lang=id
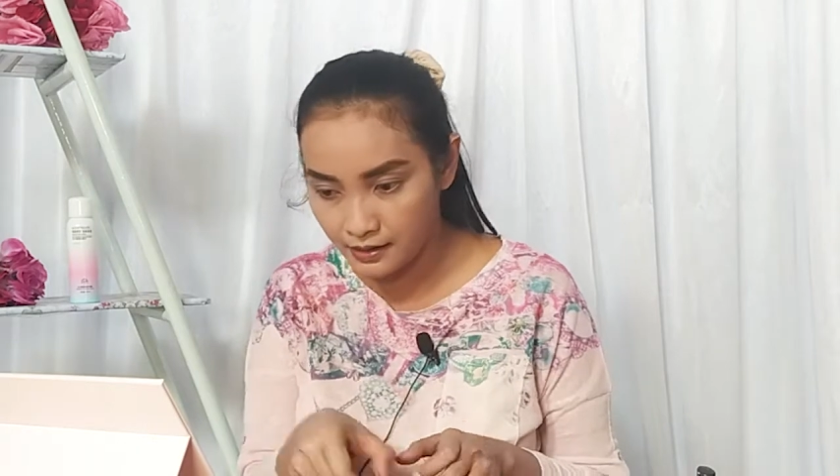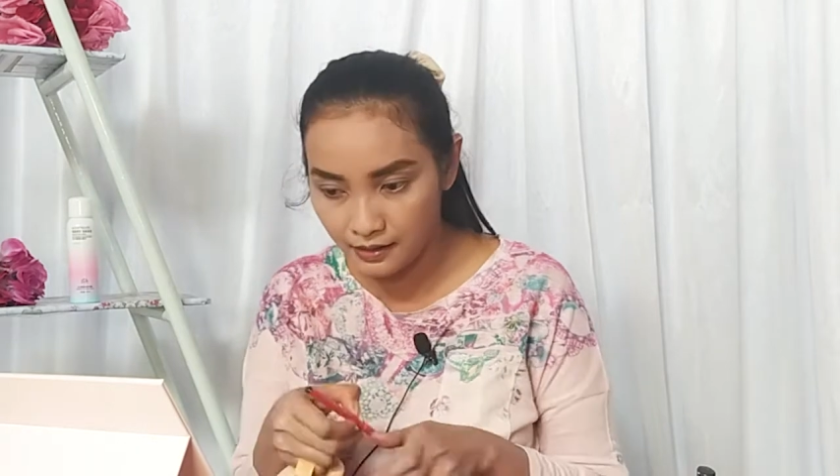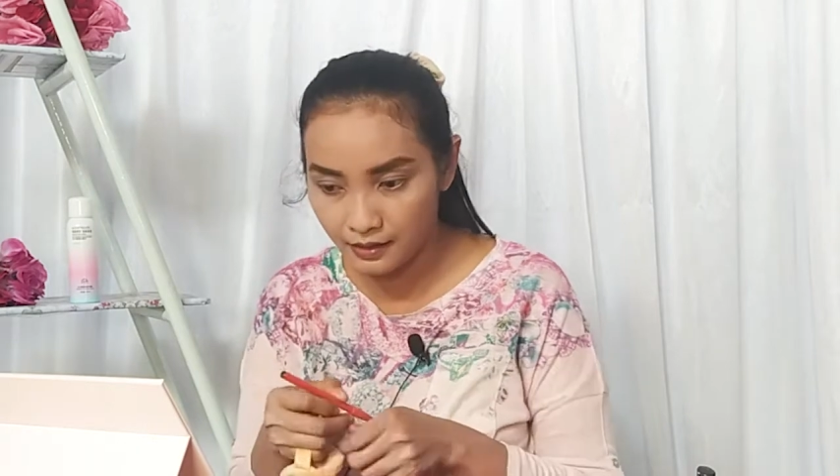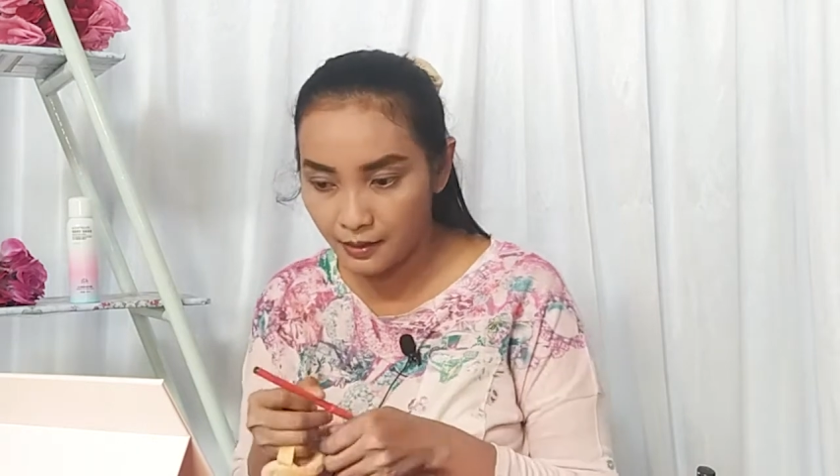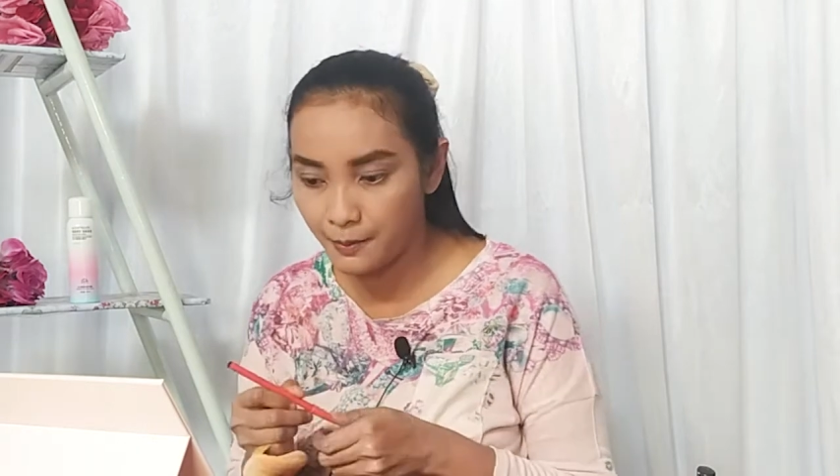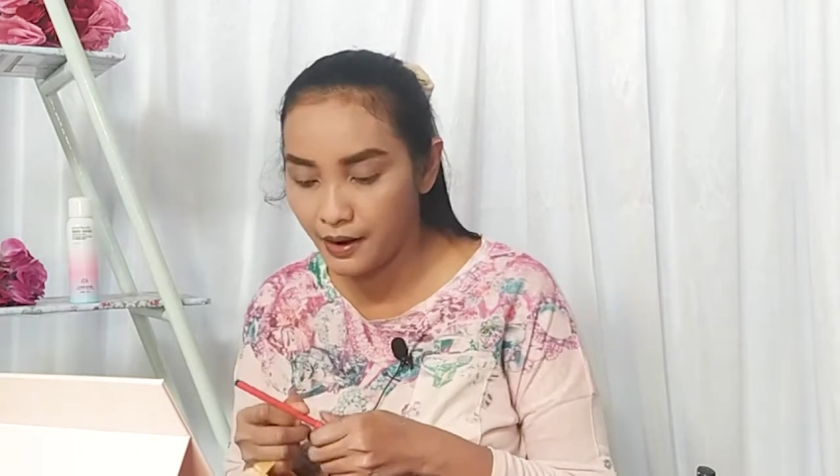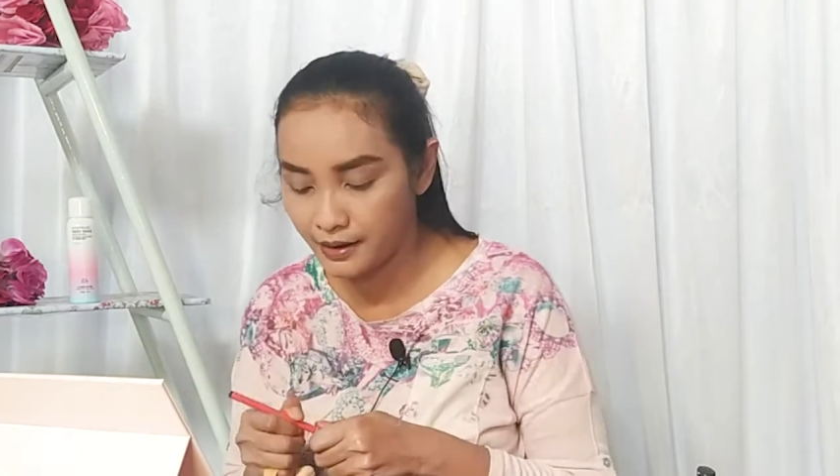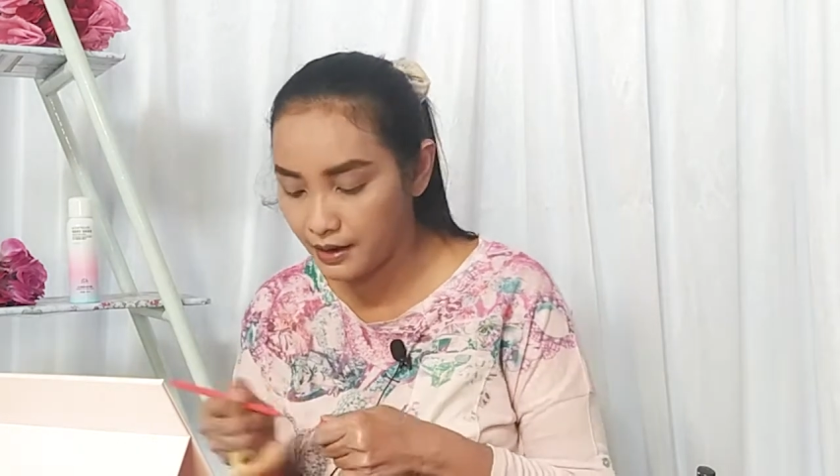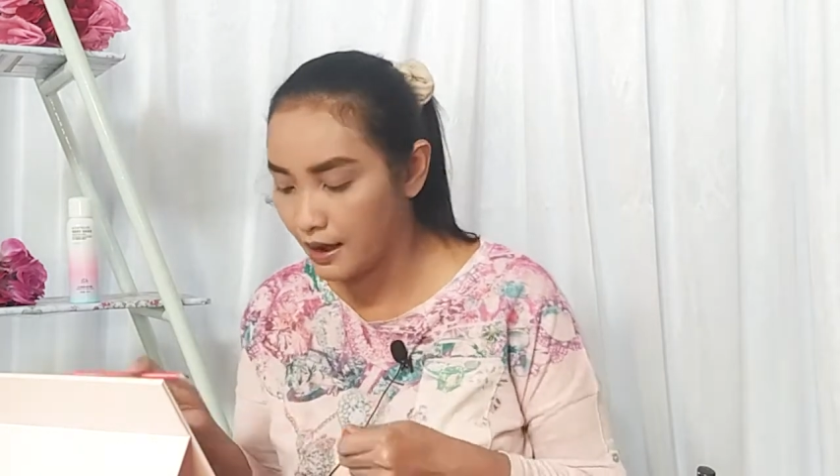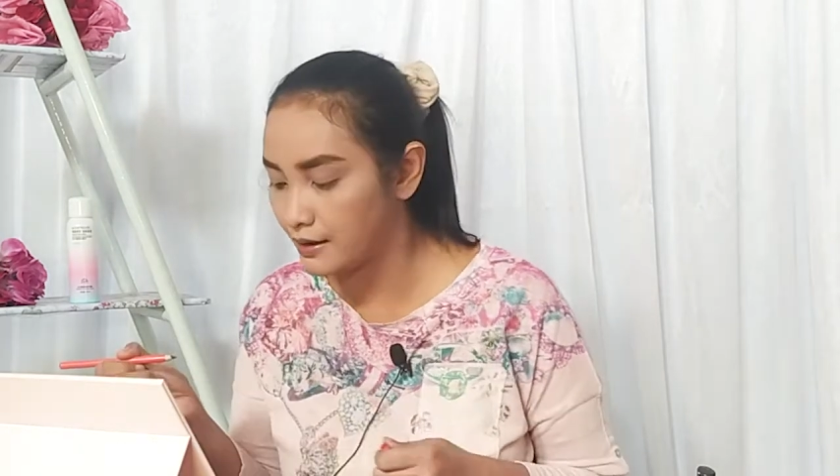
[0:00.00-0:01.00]
kita
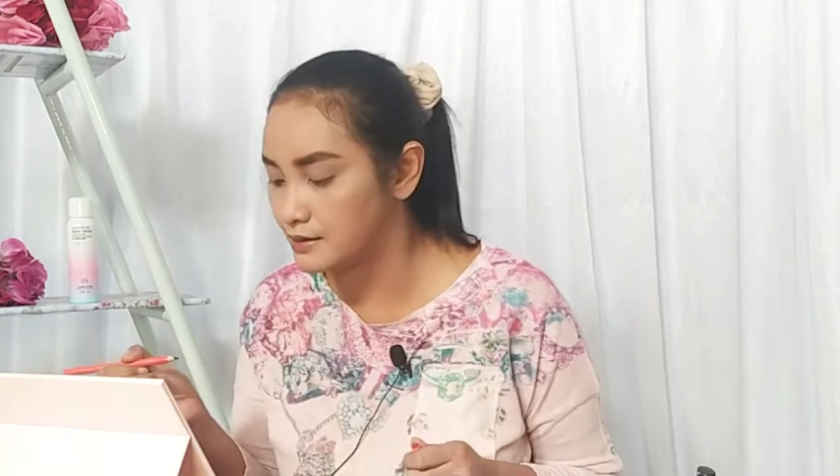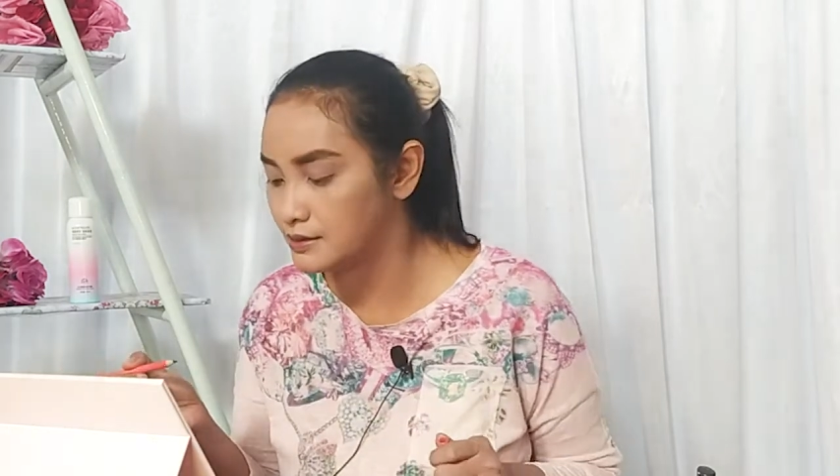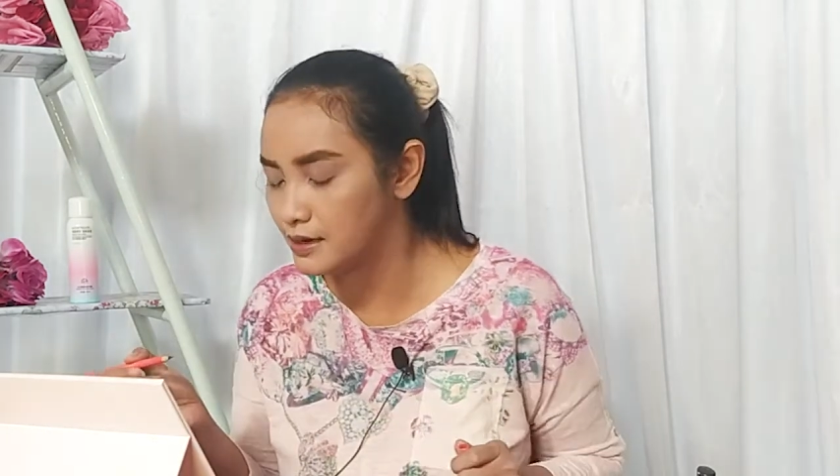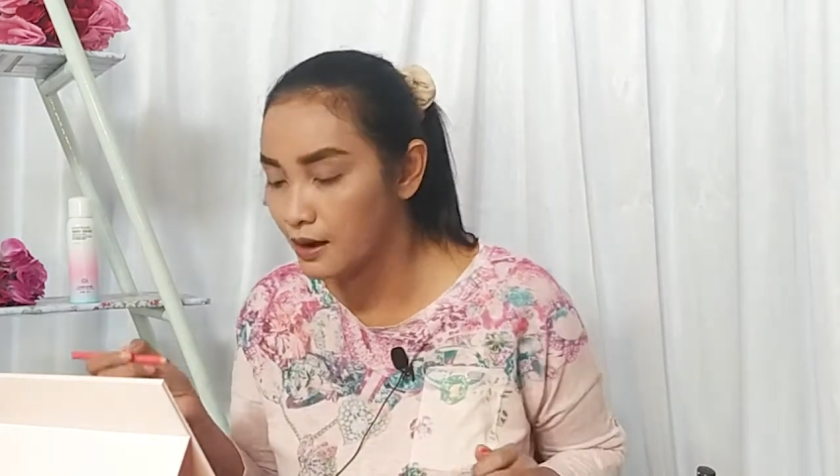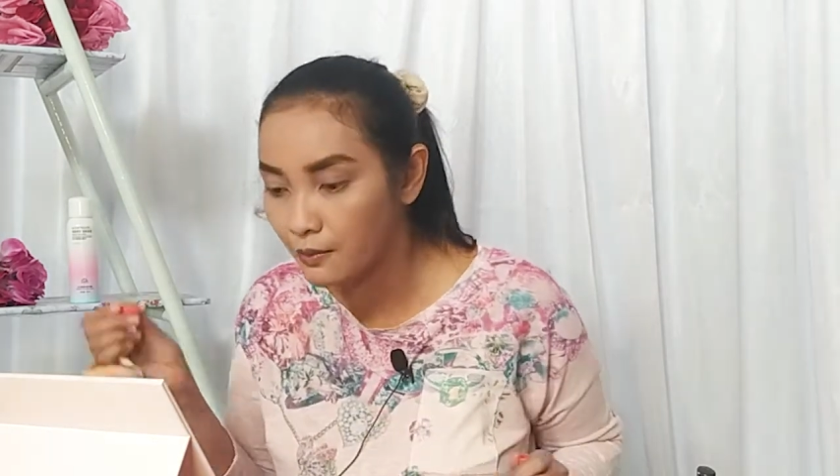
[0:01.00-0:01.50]
tambahin aja